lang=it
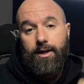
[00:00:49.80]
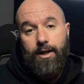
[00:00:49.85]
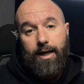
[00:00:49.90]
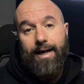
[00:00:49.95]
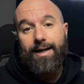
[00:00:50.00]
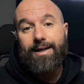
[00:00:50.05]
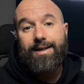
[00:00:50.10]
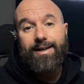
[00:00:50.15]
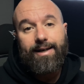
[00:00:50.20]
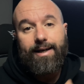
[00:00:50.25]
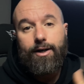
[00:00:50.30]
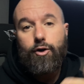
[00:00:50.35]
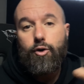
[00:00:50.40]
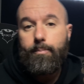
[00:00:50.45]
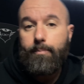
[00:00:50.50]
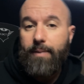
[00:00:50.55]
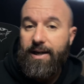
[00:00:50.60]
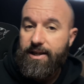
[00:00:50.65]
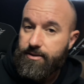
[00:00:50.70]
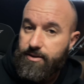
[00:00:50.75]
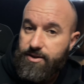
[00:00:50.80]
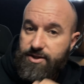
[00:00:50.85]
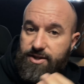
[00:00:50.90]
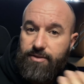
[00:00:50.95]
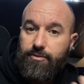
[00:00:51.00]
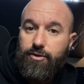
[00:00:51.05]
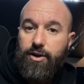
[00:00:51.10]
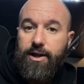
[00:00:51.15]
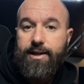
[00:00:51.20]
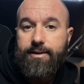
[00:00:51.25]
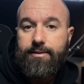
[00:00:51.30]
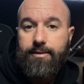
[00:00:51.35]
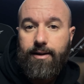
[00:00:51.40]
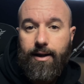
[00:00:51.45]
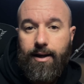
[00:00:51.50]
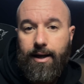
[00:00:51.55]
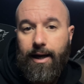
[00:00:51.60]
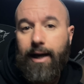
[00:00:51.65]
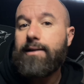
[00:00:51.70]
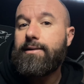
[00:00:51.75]
anche nei commenti se volete
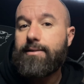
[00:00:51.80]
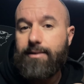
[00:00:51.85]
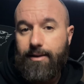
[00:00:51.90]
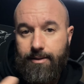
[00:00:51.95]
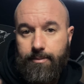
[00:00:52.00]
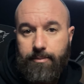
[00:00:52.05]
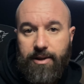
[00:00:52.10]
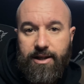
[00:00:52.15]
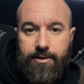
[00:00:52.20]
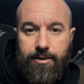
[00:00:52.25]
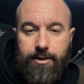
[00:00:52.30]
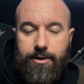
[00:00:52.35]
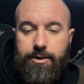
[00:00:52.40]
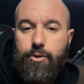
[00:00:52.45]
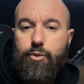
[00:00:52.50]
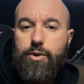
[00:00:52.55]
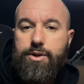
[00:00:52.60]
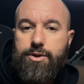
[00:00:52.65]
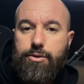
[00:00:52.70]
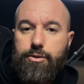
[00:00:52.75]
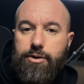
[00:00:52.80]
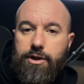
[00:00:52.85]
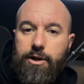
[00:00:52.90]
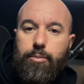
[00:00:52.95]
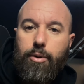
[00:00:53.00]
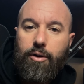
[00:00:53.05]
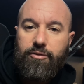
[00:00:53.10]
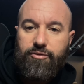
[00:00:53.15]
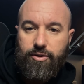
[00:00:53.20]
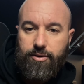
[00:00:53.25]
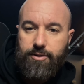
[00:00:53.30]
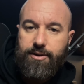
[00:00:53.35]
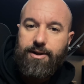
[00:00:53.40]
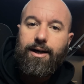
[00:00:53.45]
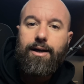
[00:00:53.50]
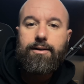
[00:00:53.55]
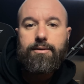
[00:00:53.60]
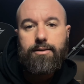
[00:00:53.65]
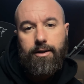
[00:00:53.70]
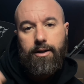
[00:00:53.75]
altre tematiche di questo tipo
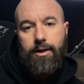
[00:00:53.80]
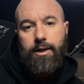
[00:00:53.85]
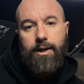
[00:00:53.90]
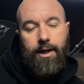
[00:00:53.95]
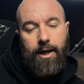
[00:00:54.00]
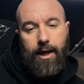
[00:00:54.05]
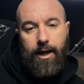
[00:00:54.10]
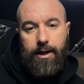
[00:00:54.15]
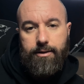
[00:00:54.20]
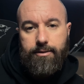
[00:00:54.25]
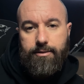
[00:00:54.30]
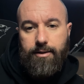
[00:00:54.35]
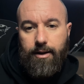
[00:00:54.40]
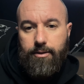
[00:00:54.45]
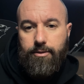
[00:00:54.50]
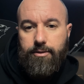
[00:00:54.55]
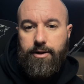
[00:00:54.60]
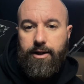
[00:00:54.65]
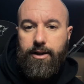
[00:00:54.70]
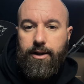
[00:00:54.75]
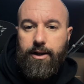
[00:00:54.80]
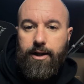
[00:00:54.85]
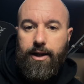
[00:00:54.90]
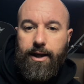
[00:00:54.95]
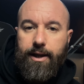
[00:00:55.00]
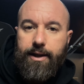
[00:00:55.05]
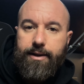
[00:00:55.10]
affrontate all'interno dei,